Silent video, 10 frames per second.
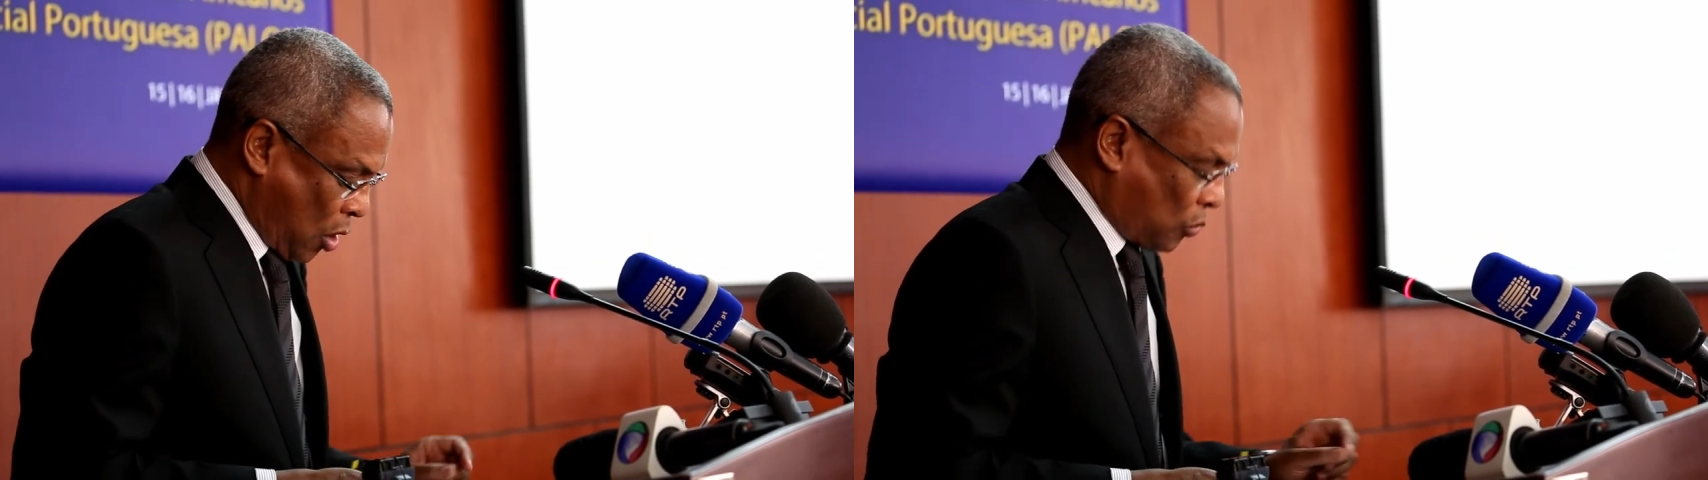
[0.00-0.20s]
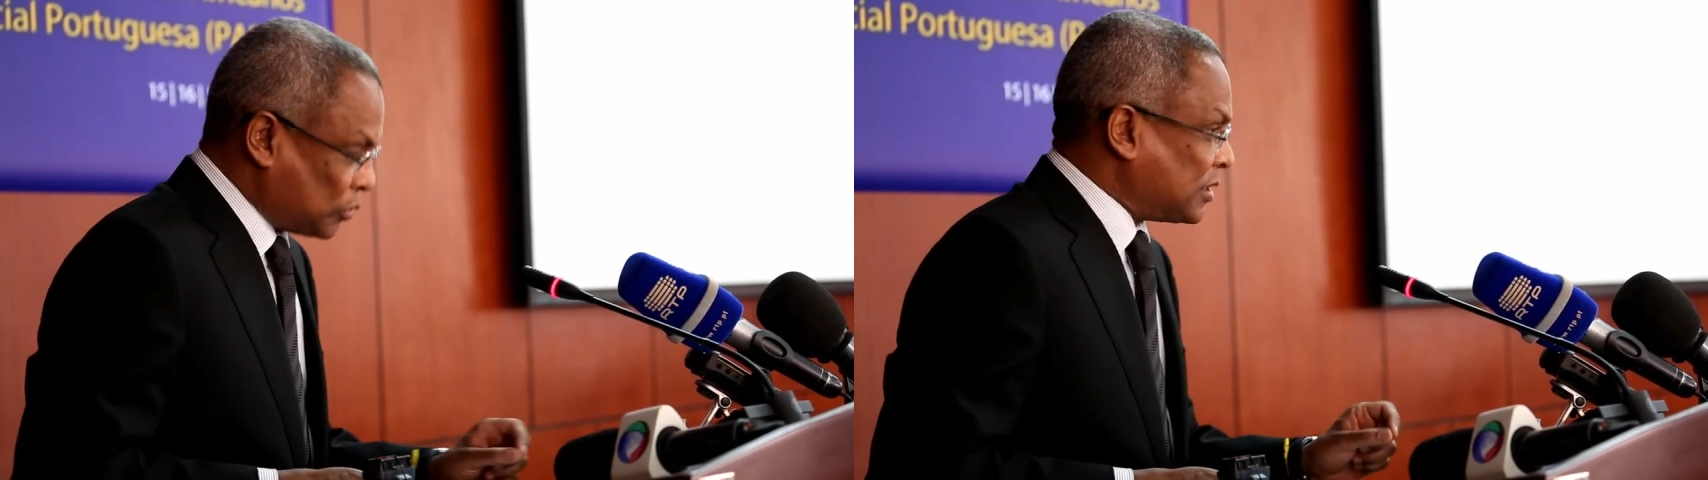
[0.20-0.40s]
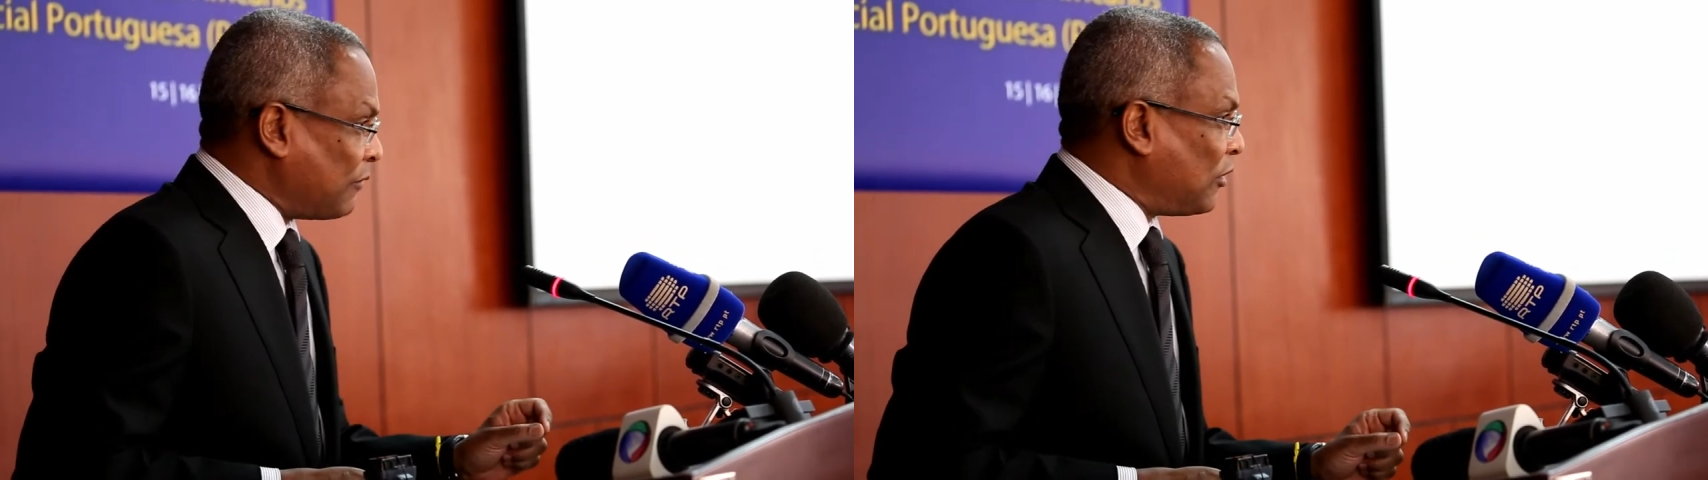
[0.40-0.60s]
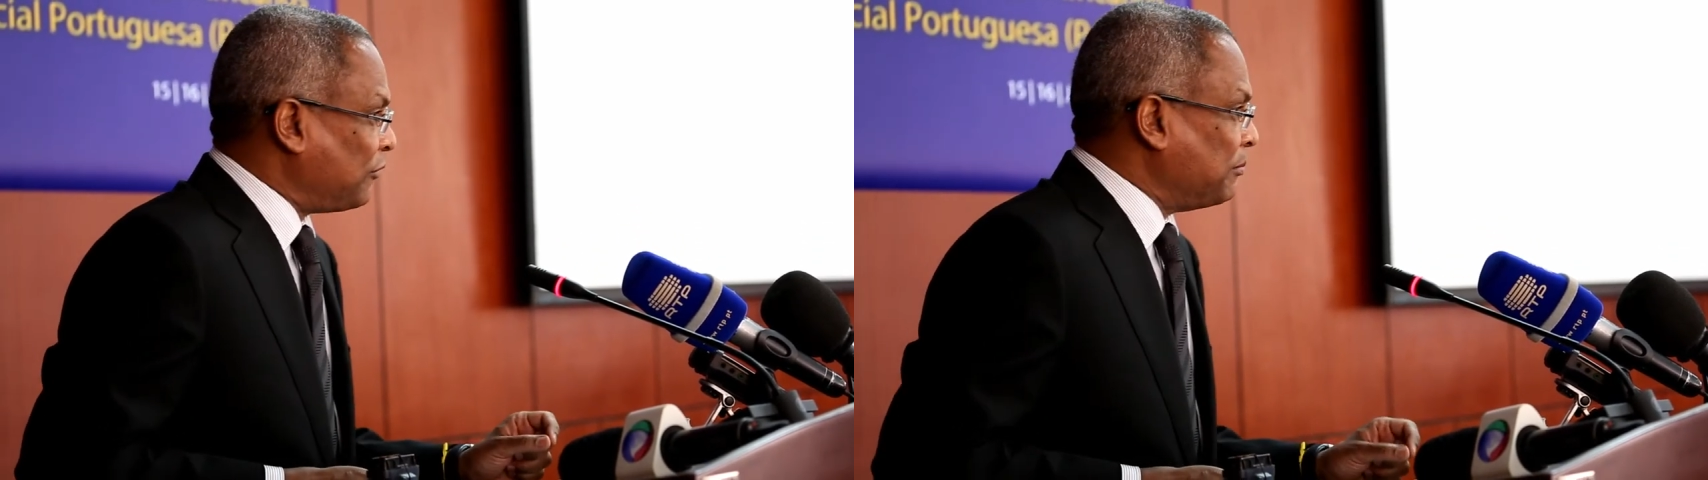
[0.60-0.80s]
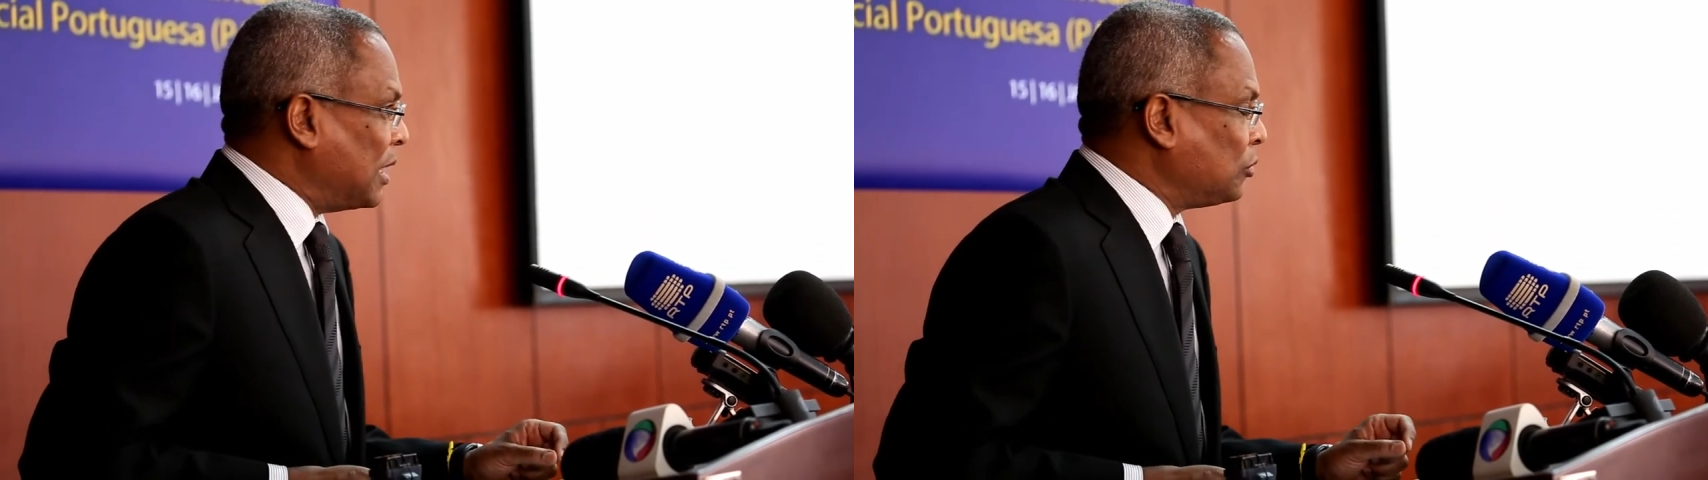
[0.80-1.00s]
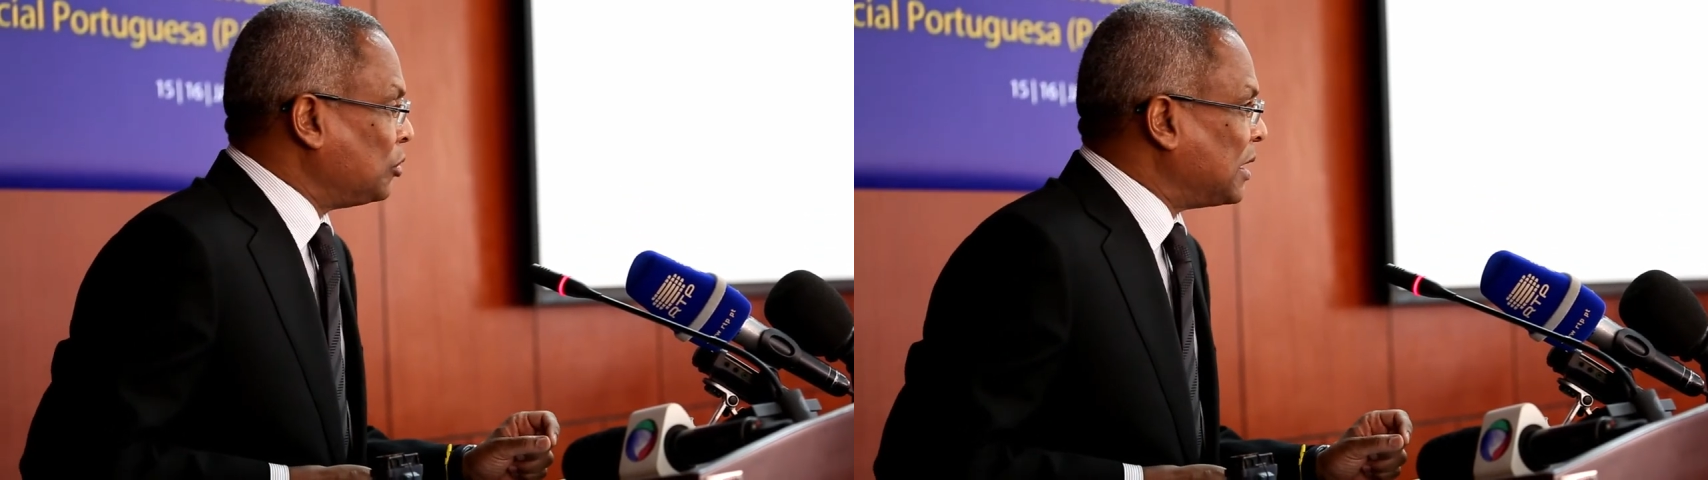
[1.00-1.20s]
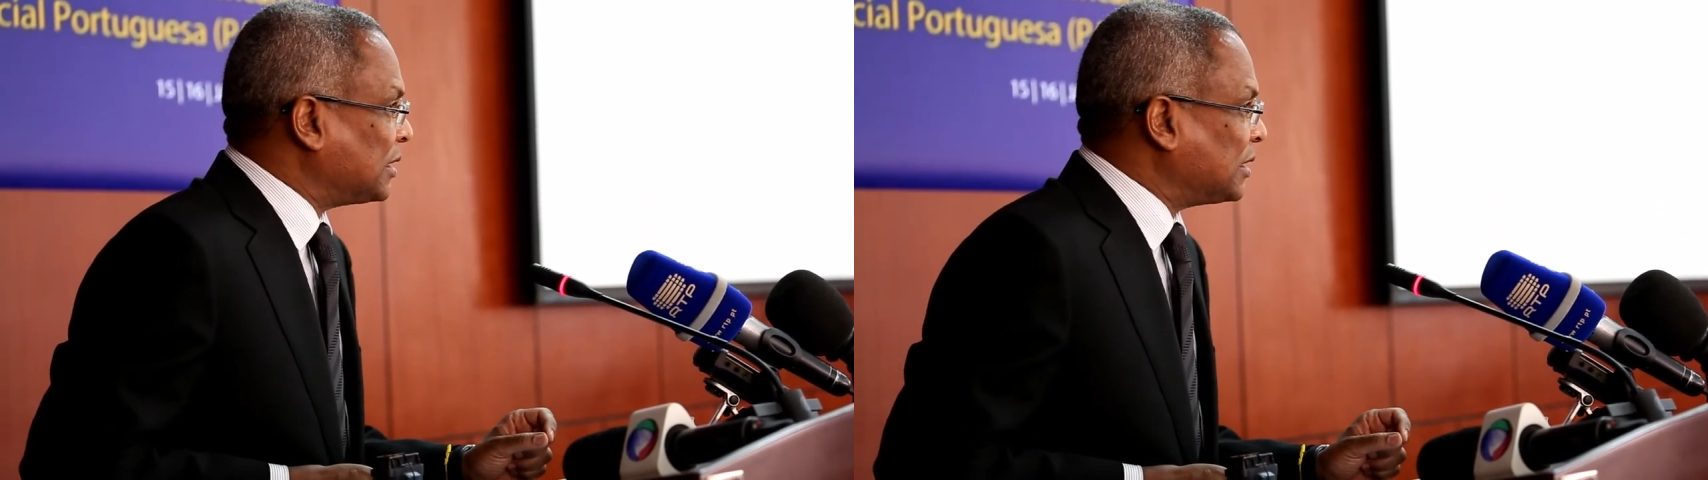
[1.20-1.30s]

O desenvolvimento de uma